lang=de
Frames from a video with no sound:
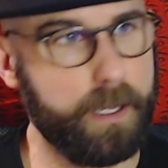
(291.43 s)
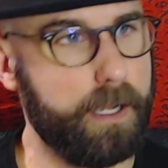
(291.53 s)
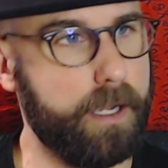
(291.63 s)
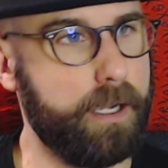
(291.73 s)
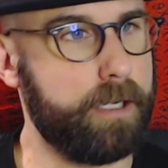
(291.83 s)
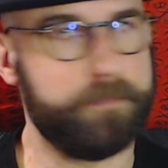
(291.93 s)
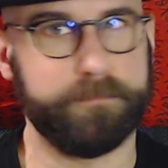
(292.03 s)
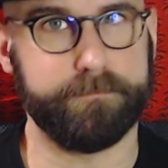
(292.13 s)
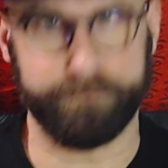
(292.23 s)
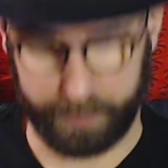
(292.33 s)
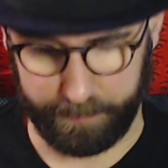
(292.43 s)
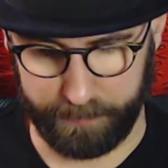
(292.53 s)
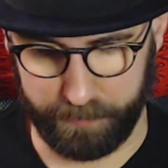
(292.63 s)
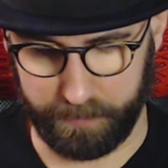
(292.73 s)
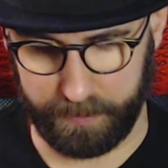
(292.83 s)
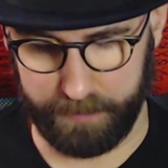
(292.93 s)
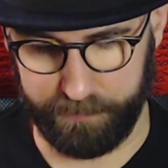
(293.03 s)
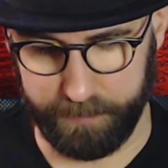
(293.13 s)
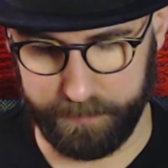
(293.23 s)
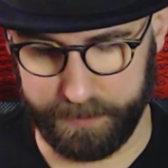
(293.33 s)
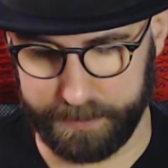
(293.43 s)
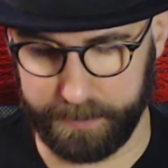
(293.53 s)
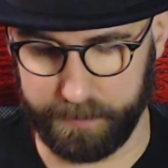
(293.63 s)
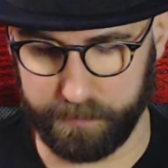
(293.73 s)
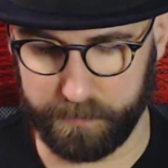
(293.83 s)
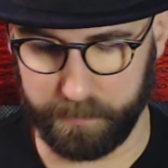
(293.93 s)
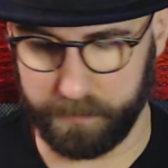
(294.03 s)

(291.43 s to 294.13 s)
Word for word: Ähm, hab natürlich auch alle Filme gesehen und so.